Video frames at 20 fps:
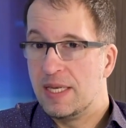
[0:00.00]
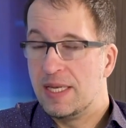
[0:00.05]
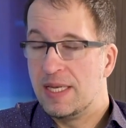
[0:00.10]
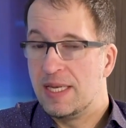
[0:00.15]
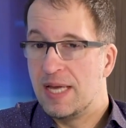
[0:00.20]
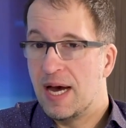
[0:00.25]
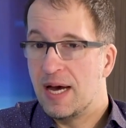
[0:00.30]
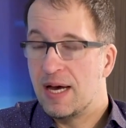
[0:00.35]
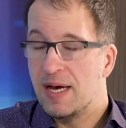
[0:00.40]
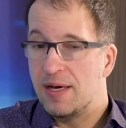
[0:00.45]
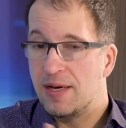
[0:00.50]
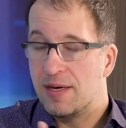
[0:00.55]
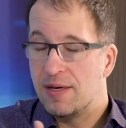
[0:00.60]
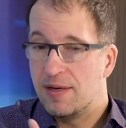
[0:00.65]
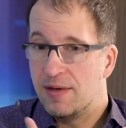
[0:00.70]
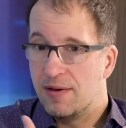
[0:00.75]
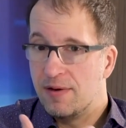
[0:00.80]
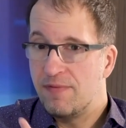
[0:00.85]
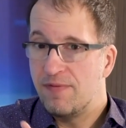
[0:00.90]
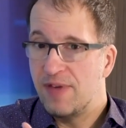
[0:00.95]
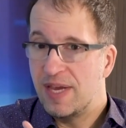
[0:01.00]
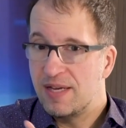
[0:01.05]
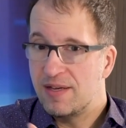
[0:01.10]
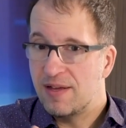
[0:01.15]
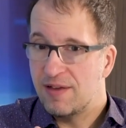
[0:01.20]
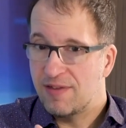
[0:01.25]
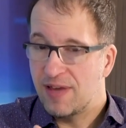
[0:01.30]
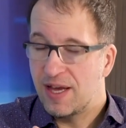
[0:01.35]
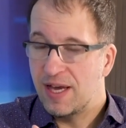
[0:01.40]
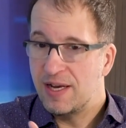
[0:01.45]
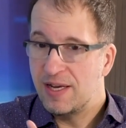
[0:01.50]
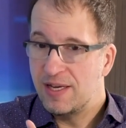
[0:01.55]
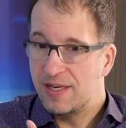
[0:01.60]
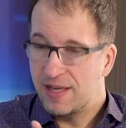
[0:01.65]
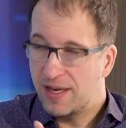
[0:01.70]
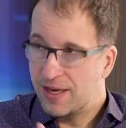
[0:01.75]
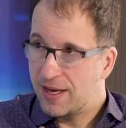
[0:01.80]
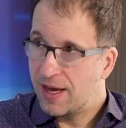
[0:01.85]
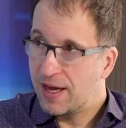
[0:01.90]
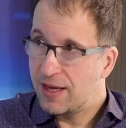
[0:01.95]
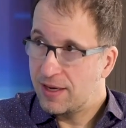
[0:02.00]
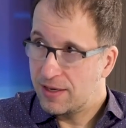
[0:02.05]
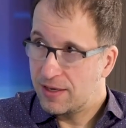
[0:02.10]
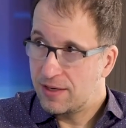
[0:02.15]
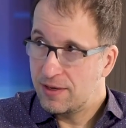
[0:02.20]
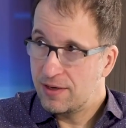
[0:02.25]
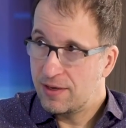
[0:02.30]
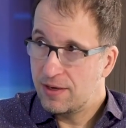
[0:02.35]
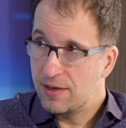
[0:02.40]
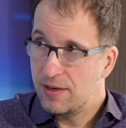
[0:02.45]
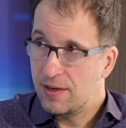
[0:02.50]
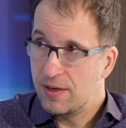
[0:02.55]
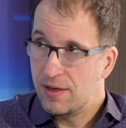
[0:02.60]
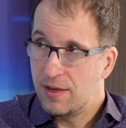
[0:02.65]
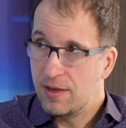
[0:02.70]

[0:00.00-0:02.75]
da äh, fängt das eigentlich dann an,